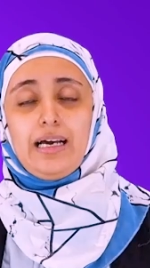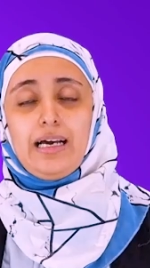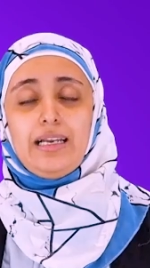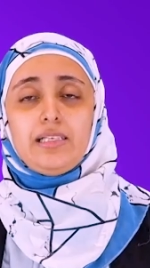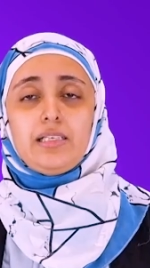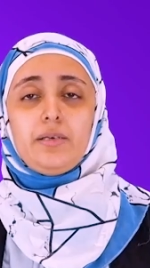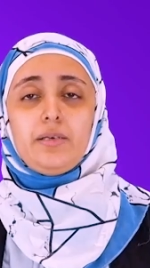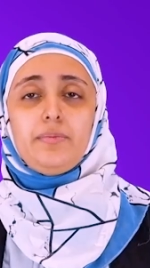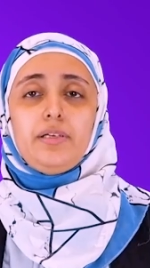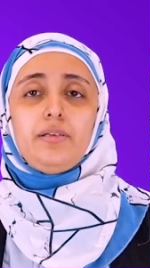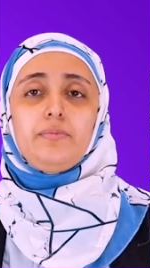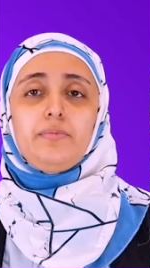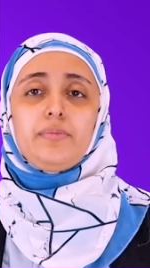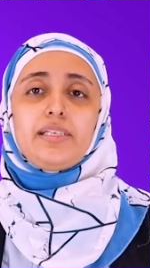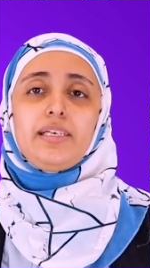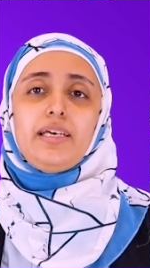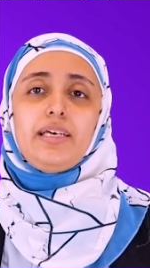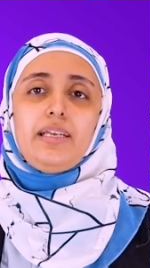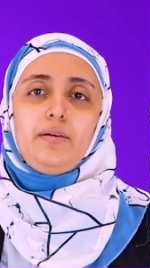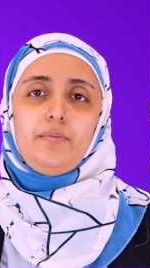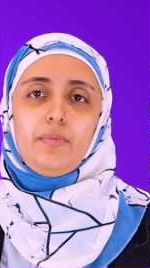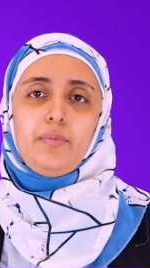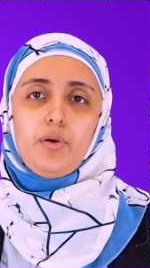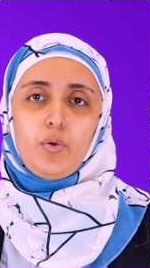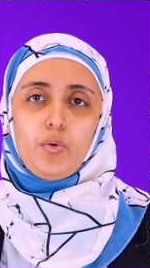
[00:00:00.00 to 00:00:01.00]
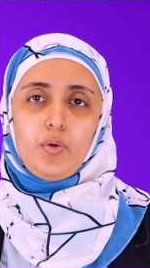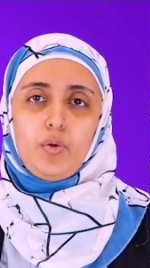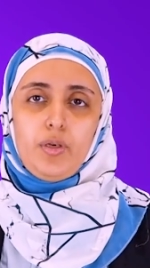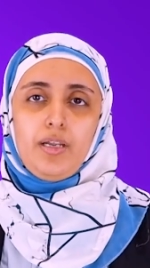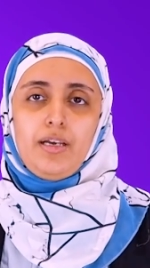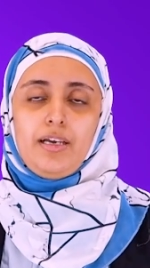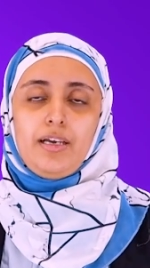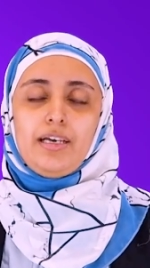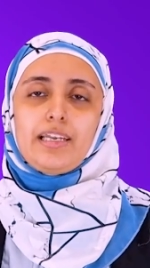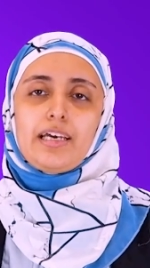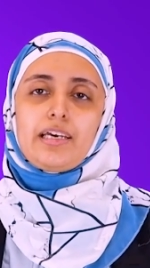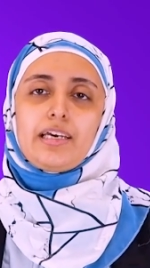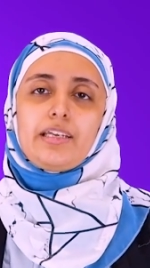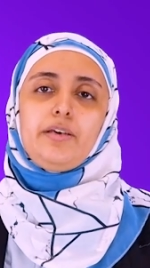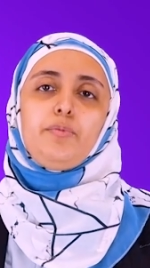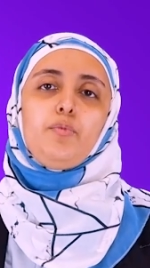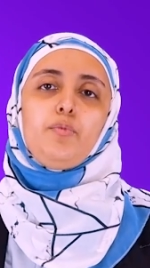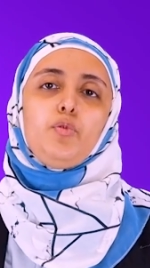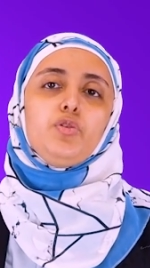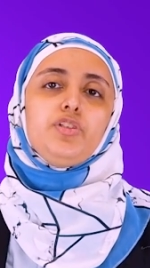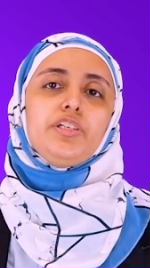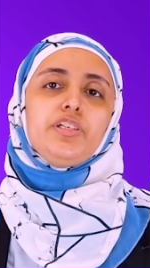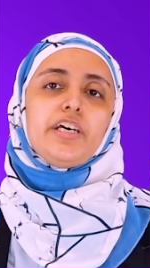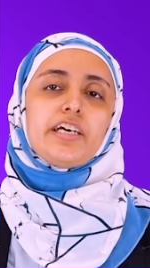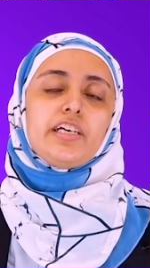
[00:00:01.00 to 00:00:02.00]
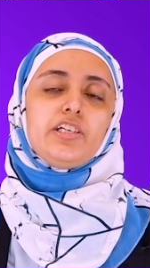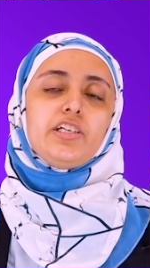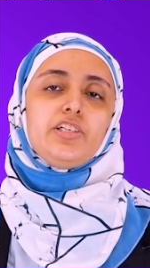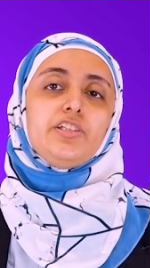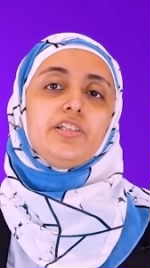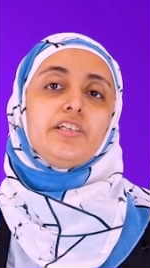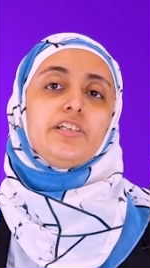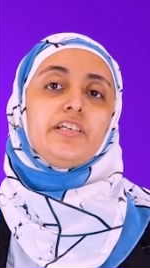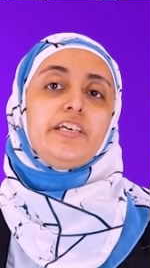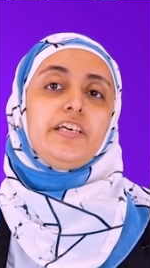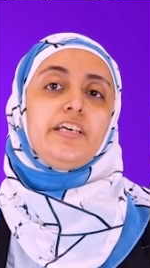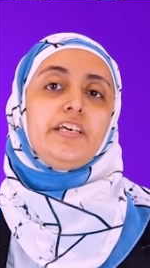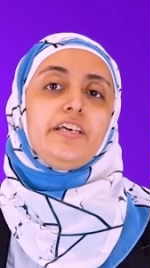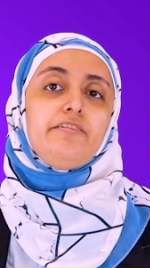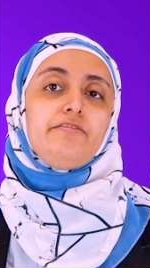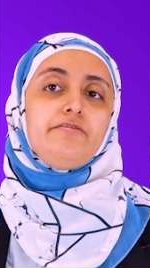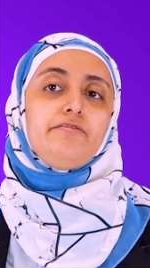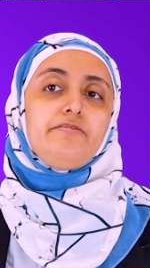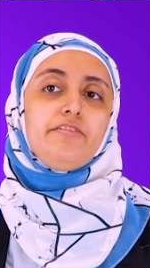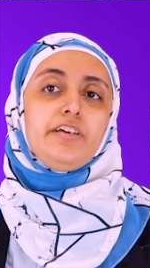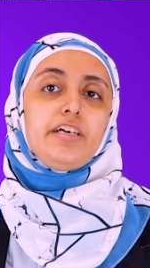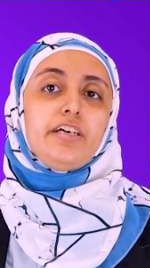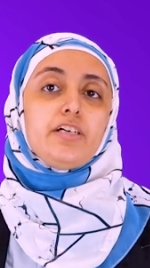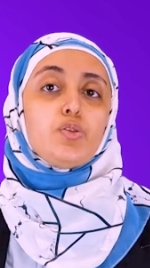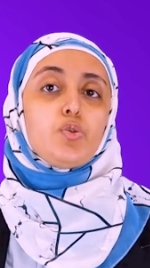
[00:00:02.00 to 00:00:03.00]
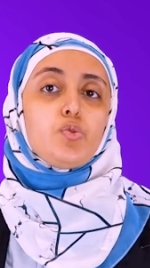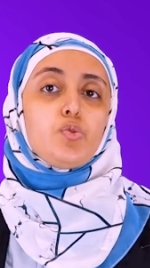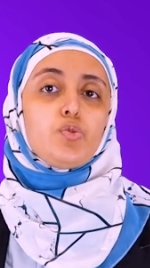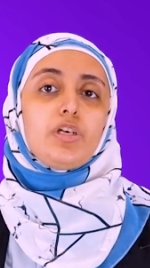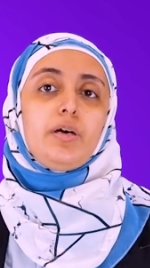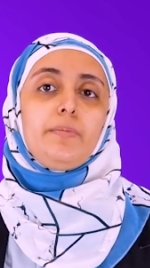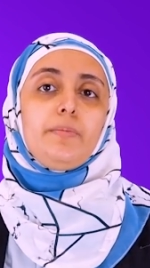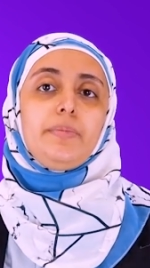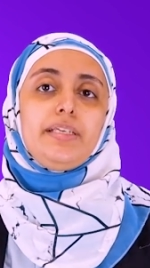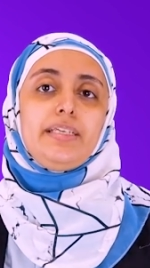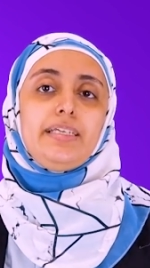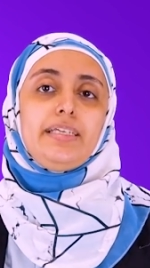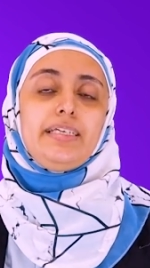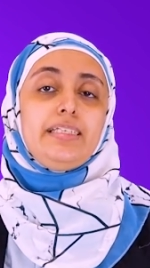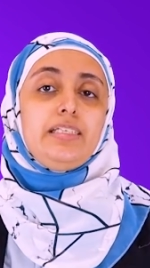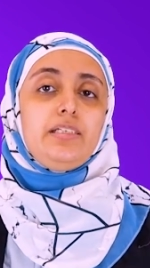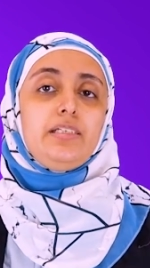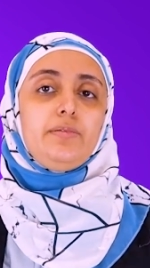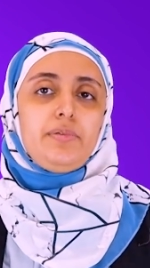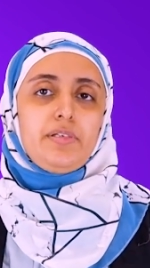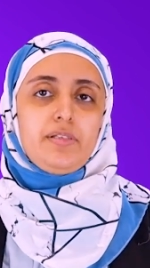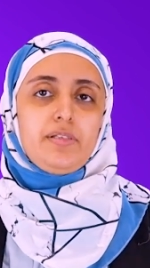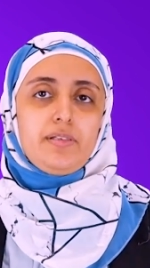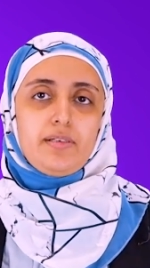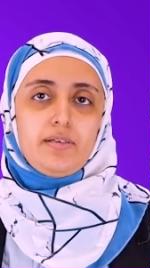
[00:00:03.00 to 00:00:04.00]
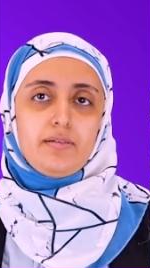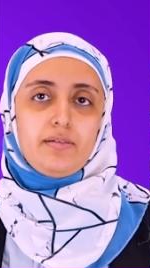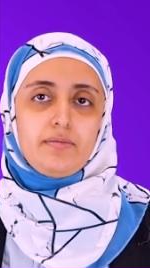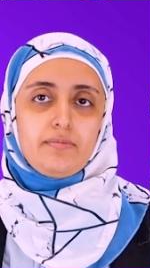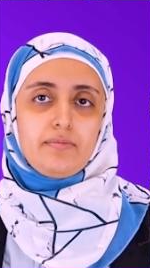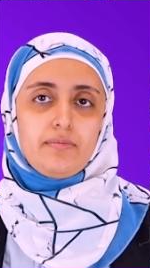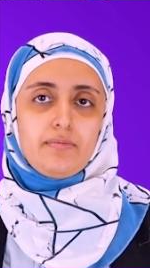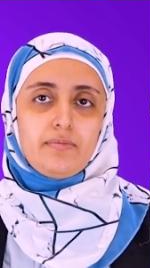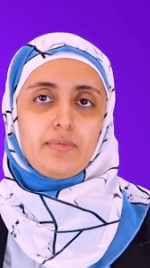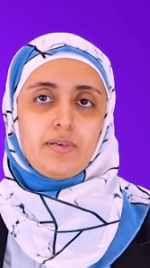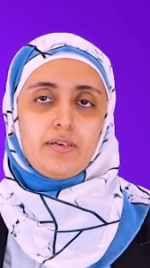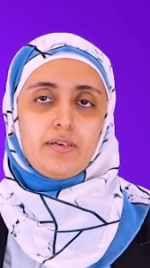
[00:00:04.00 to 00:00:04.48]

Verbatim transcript: على سبيل المثال لما اقول نخدم unter غيش تجيهم فيات سوزامن اندي بنزا